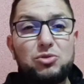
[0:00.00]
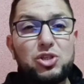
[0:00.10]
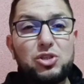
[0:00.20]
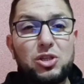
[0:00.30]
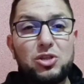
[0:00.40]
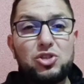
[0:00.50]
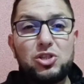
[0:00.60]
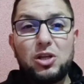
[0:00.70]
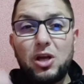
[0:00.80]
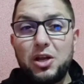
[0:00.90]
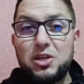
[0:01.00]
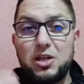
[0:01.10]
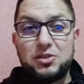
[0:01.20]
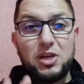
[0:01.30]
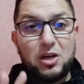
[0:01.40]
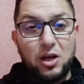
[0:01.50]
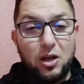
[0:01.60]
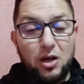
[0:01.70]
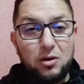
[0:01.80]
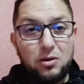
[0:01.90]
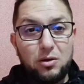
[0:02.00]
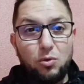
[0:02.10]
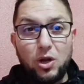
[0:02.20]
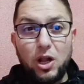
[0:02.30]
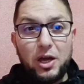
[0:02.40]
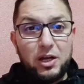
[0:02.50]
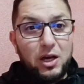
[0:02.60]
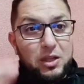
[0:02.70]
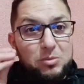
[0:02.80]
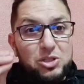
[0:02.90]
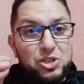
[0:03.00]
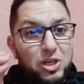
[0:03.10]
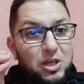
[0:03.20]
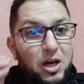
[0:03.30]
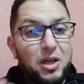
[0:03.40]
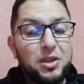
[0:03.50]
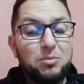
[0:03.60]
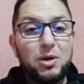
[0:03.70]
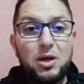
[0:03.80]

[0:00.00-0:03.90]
جدا جدا أن ينساك الله والله العظيم شيء عظيم